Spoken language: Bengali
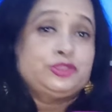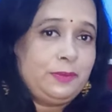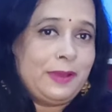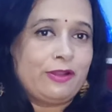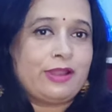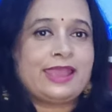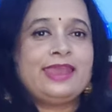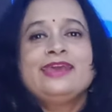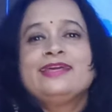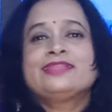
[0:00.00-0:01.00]
যদি ভালো লাগে
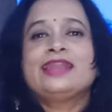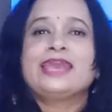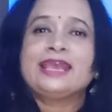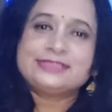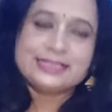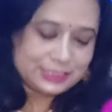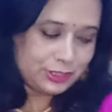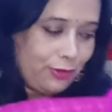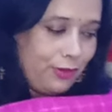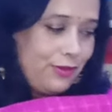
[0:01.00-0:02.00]
তাহলে এসএস
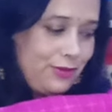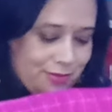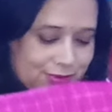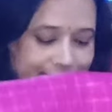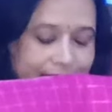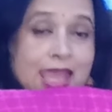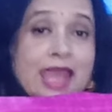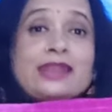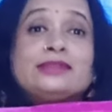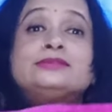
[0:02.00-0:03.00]
নিও
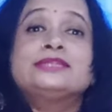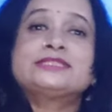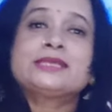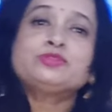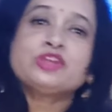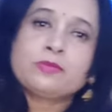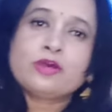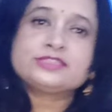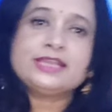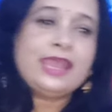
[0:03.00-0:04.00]
অ্যান্ড ডিসক্রিপশন
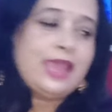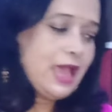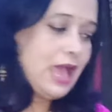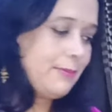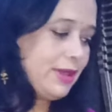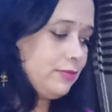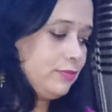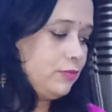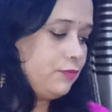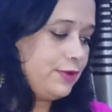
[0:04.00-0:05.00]
বক্সে আমার
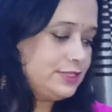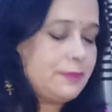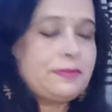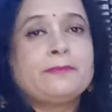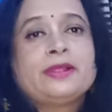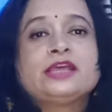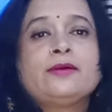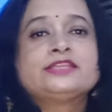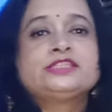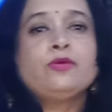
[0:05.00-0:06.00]
হোয়াটসঅ্যাপ নাম্বার
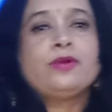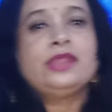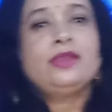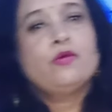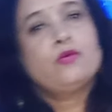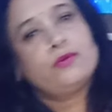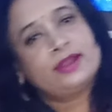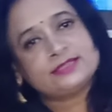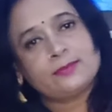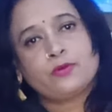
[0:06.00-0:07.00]
দেওয়া আছে ওখানে
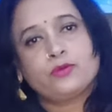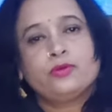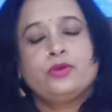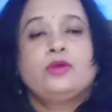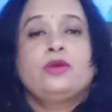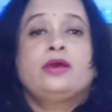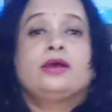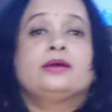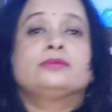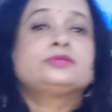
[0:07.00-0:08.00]
হোয়াটসঅ্যাপ করো
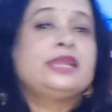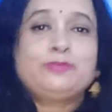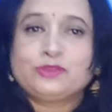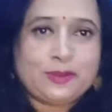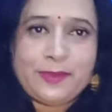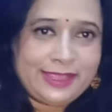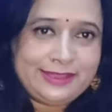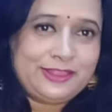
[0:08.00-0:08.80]
গিফট তো সবাইকে